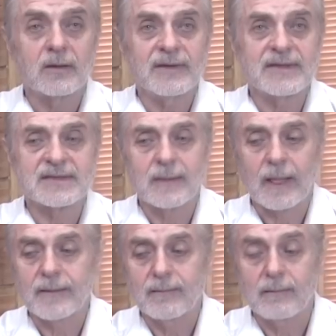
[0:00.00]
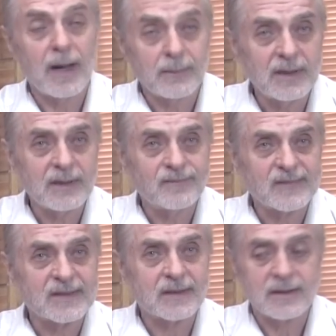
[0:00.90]
No więc mamy
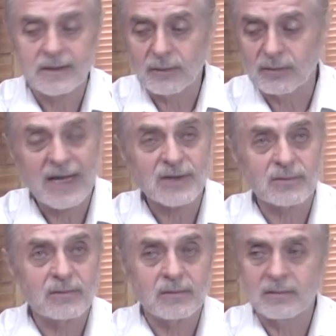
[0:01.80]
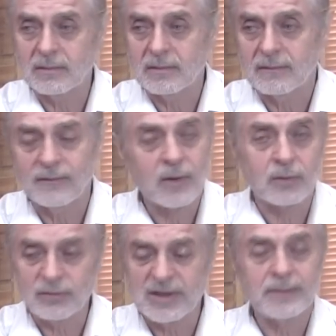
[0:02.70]
tą naszą
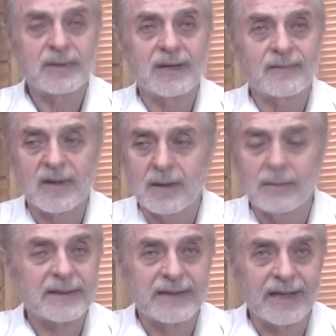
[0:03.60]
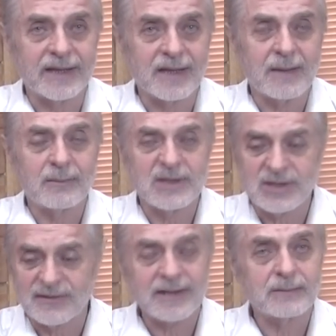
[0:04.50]
wokół siebie materię, mamy
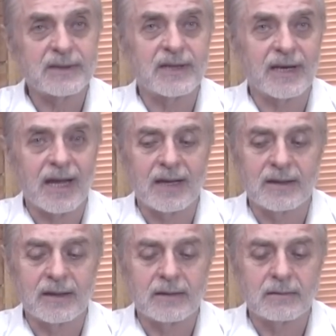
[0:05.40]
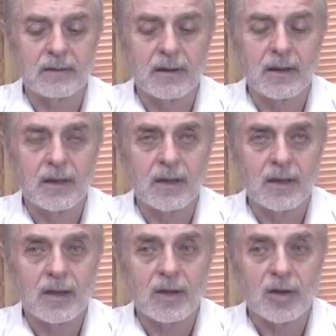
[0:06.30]
świat materialny
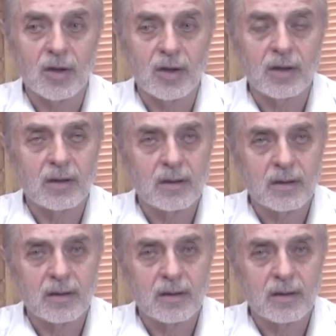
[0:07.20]
i